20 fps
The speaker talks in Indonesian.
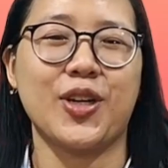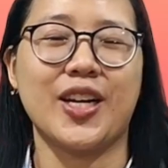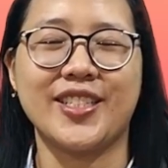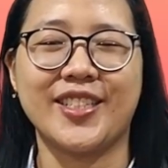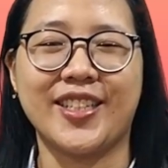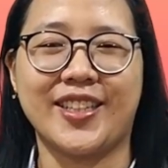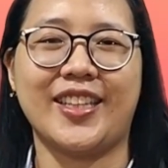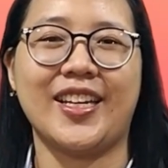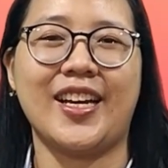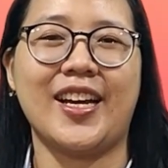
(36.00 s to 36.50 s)

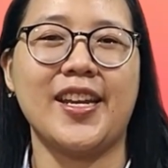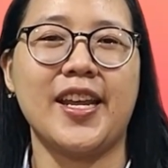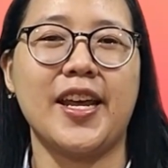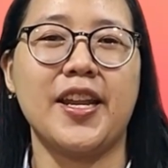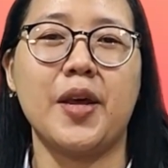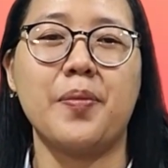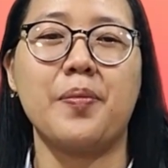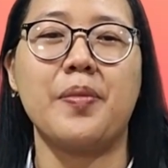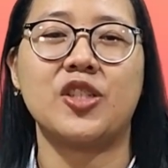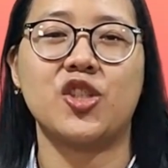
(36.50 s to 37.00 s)
sukacita
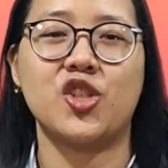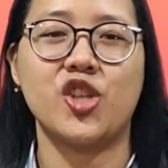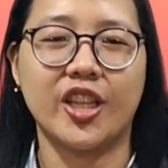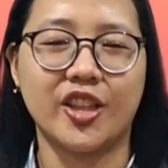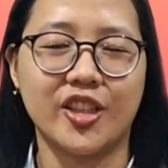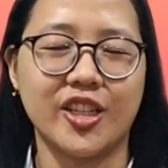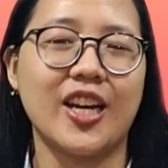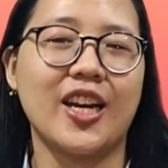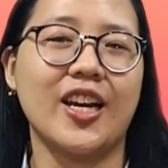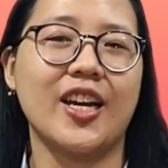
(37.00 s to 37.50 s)
dan damai
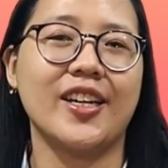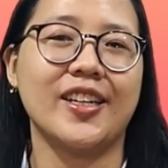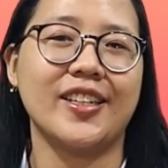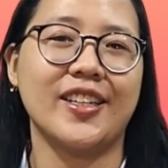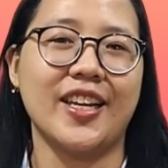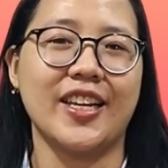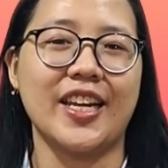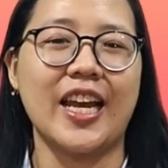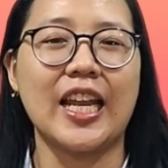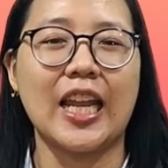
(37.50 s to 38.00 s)
sejahtera
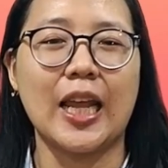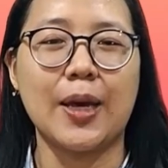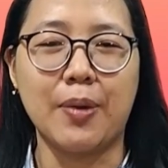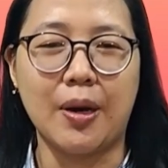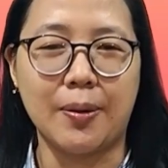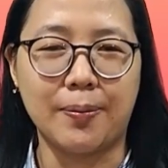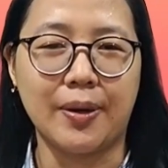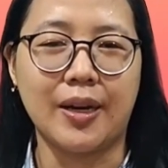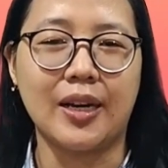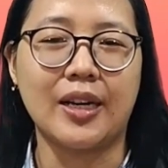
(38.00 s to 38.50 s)
dari Allah
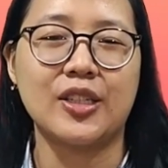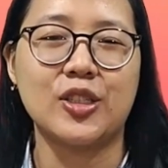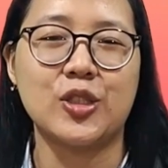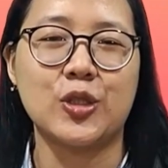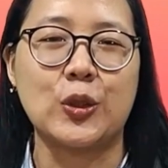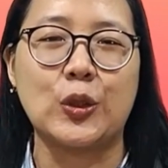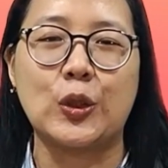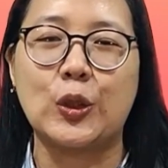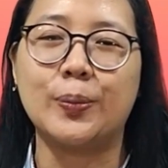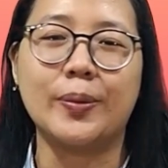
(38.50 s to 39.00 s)
Bapa
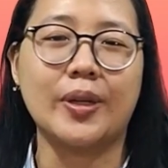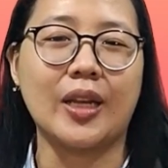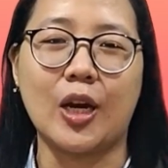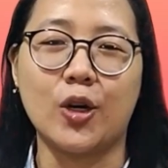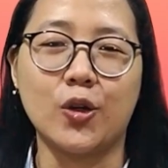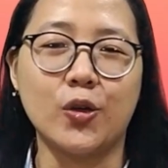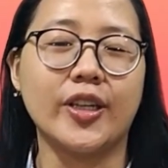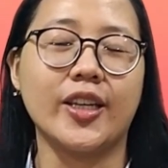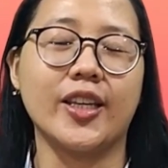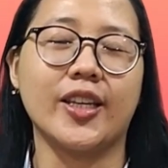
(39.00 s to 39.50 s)
sungguh
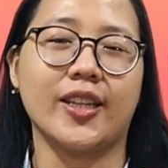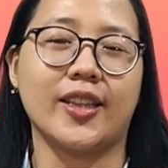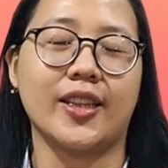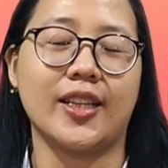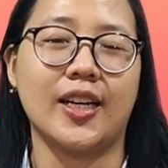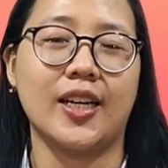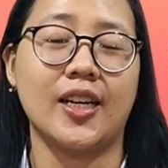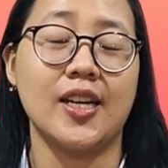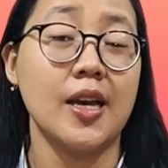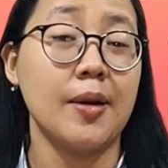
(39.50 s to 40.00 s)
menaungi
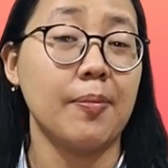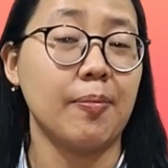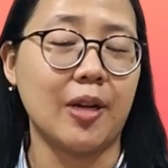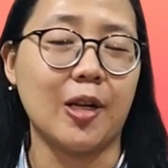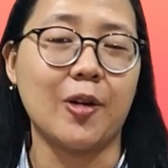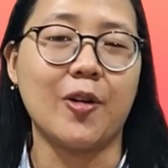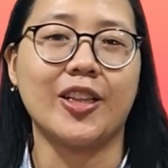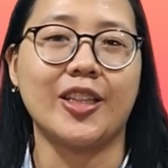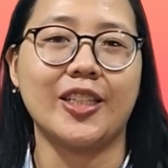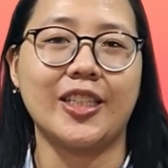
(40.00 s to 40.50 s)
kita
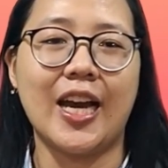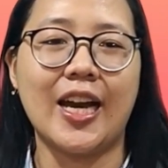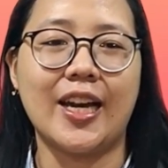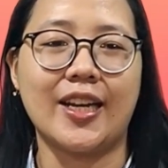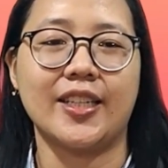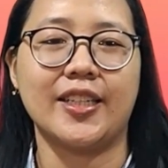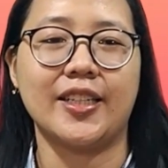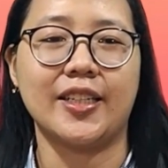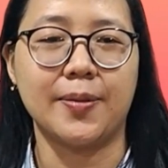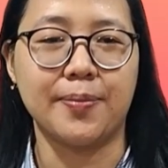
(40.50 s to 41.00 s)
melewati
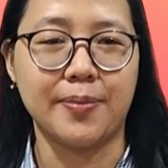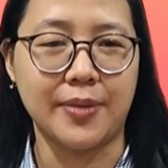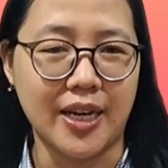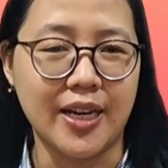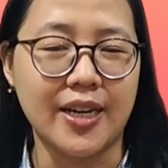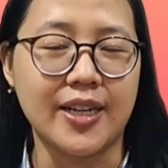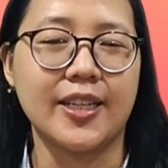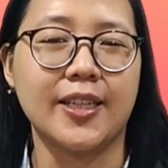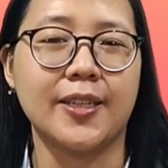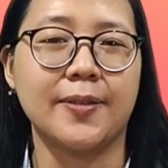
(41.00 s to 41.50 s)
hari demi
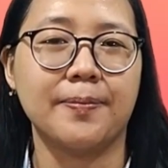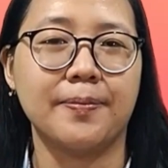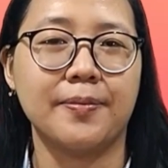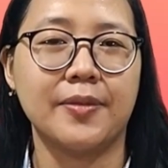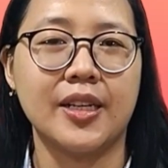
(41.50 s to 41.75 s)
hari.